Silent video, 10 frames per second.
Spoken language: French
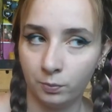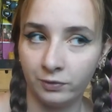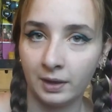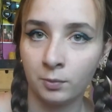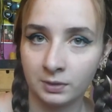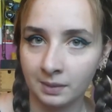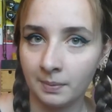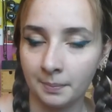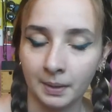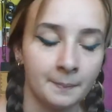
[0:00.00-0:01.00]
faire mon
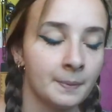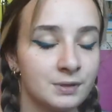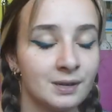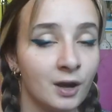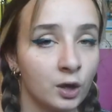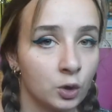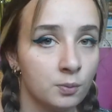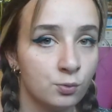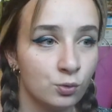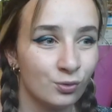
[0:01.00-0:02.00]
trip après. Faut savoir que
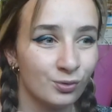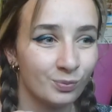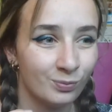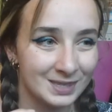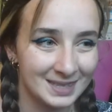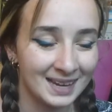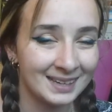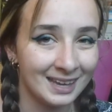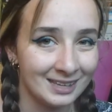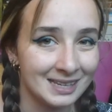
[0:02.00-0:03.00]
mon
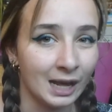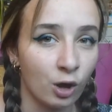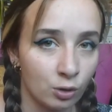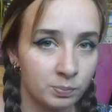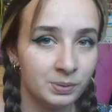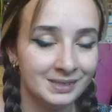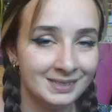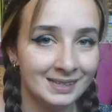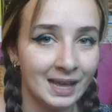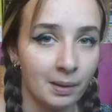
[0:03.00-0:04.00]
sac était
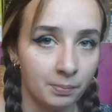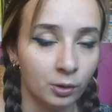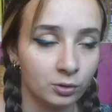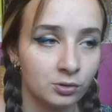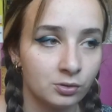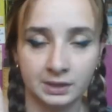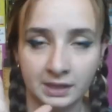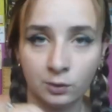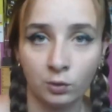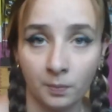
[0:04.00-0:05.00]
rempli à bloc.
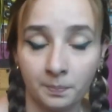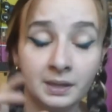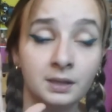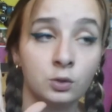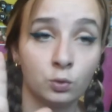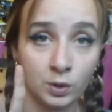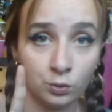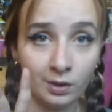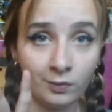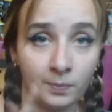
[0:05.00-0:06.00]
J'étais au camping trois
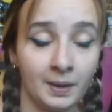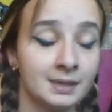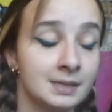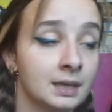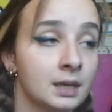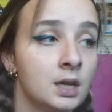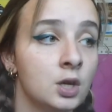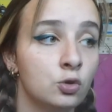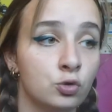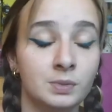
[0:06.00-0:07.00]
jours avant de partir.
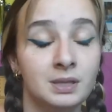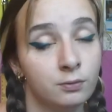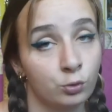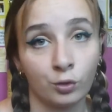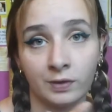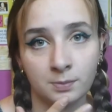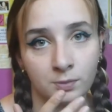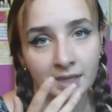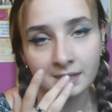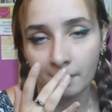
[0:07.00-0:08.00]
Je me dis, il faut que je refasse mon
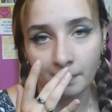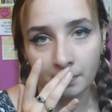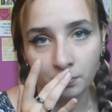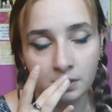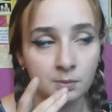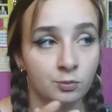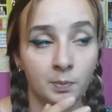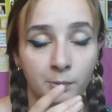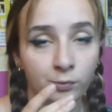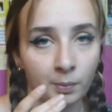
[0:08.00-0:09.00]
sac, ça va pas être possible, je vais
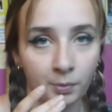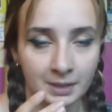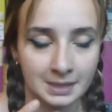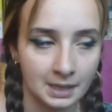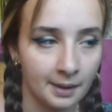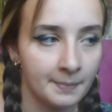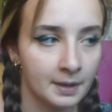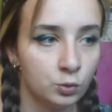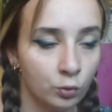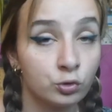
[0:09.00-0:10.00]
pas pouvoir porter ça.
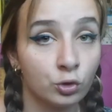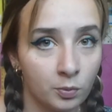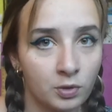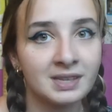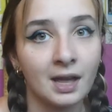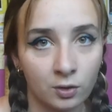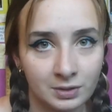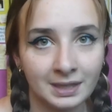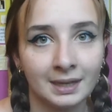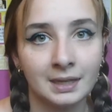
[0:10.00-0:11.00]
Donc je commence à
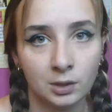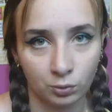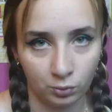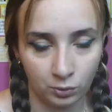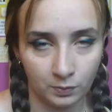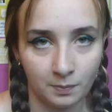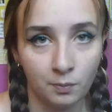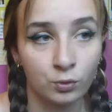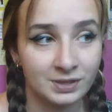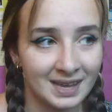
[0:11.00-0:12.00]
retirer des trucs.
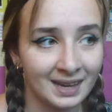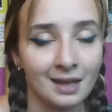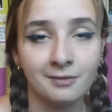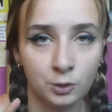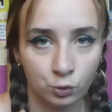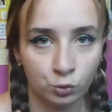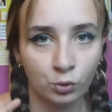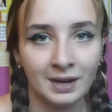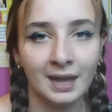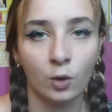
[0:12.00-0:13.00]
Mon sac avait
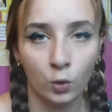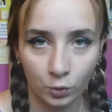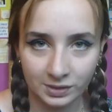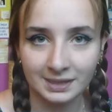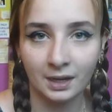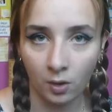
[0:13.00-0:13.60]
toujours l'air aussi